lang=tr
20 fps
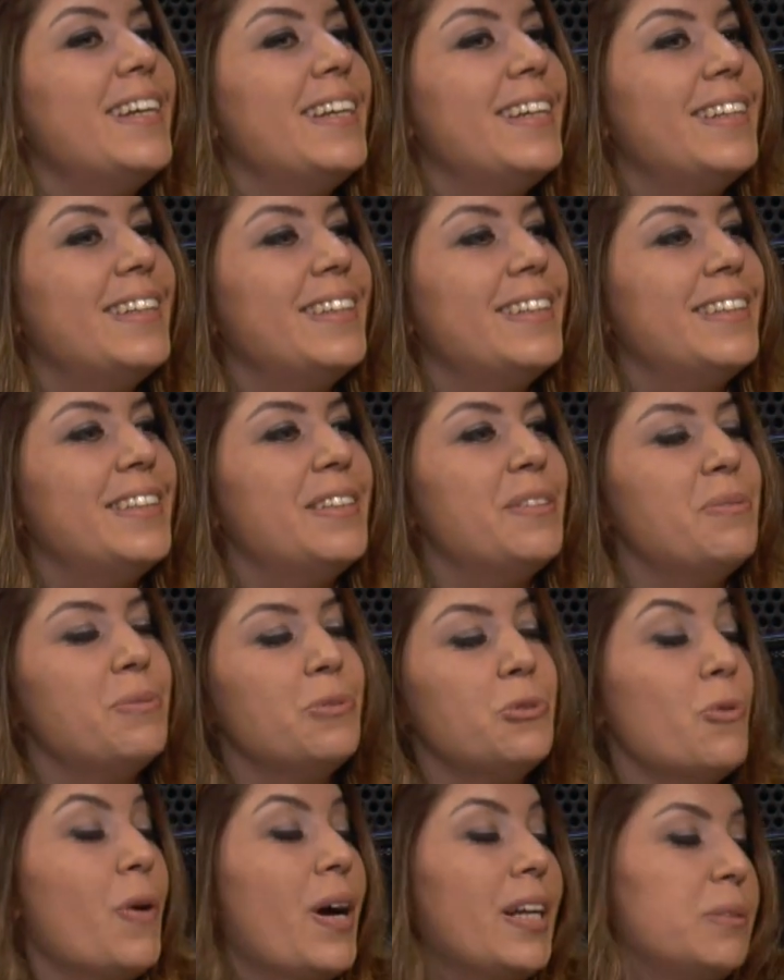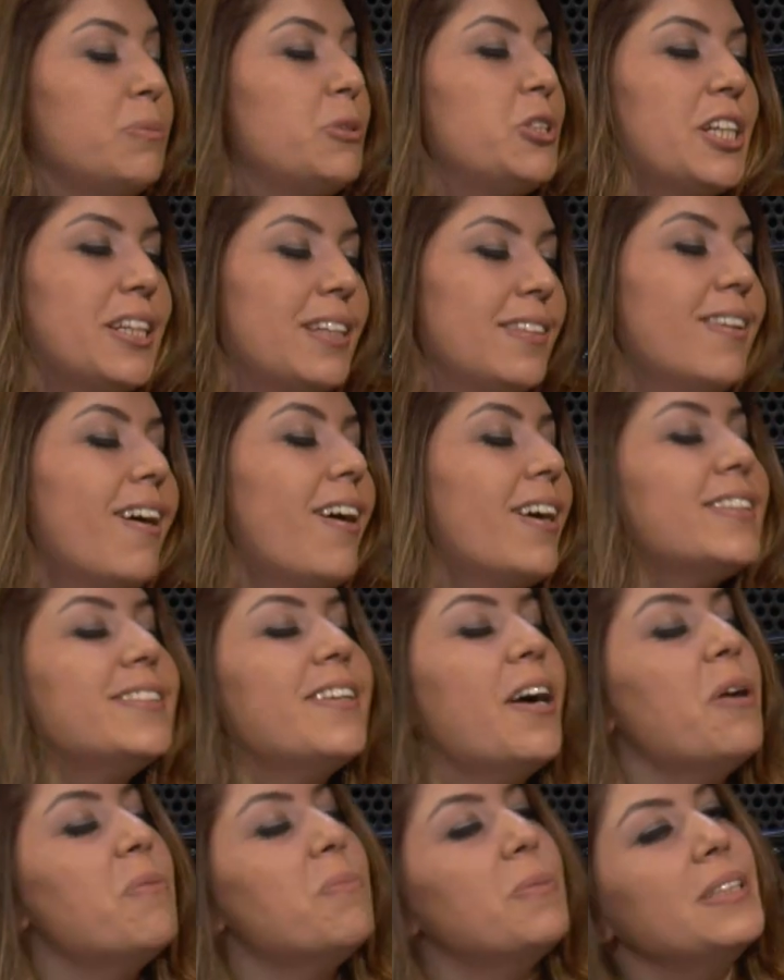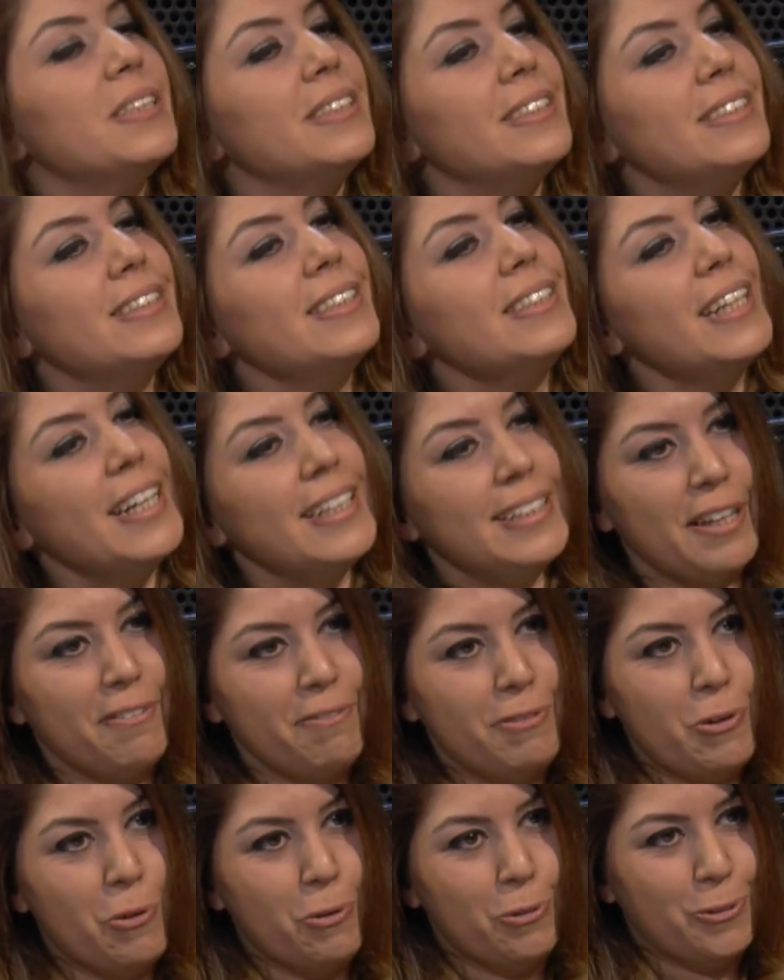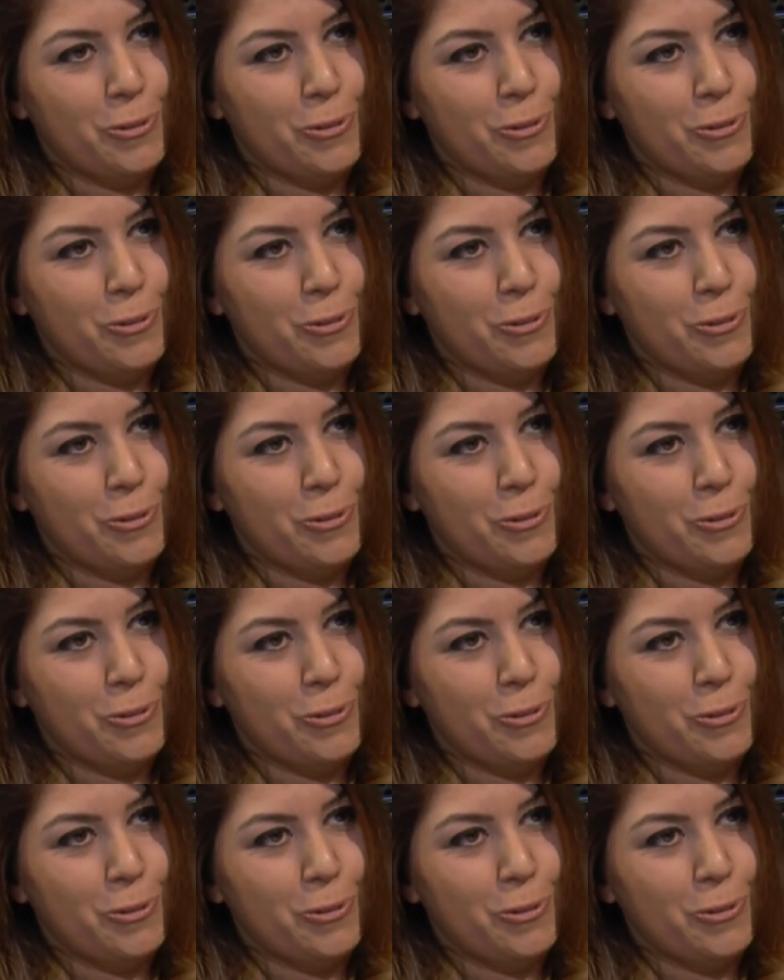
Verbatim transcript: e, güvenli bir şekilde aktarmalarını hedefliyoruz.